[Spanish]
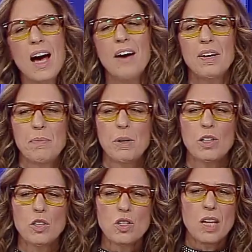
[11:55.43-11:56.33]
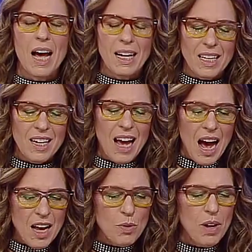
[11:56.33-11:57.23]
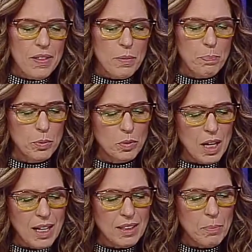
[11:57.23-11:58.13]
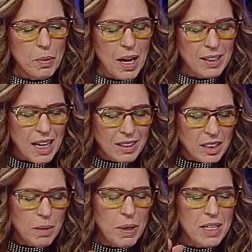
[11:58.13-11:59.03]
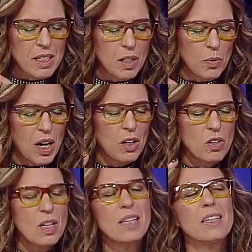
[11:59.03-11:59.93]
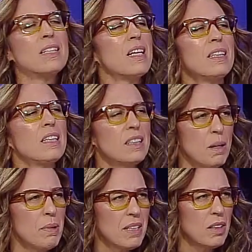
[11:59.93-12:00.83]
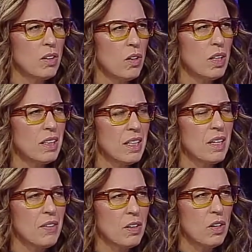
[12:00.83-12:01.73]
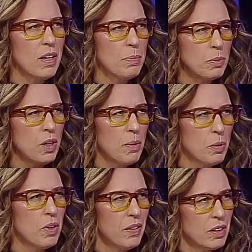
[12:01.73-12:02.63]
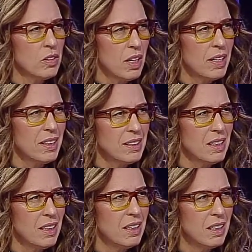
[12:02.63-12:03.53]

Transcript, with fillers: sea, a ver, pero entonces aquí hay una disputa, ¿a, ti te parece que una de las cosas interesantes que está pasando ahora tiene que ver con la disputa de poder dentro de la derecha?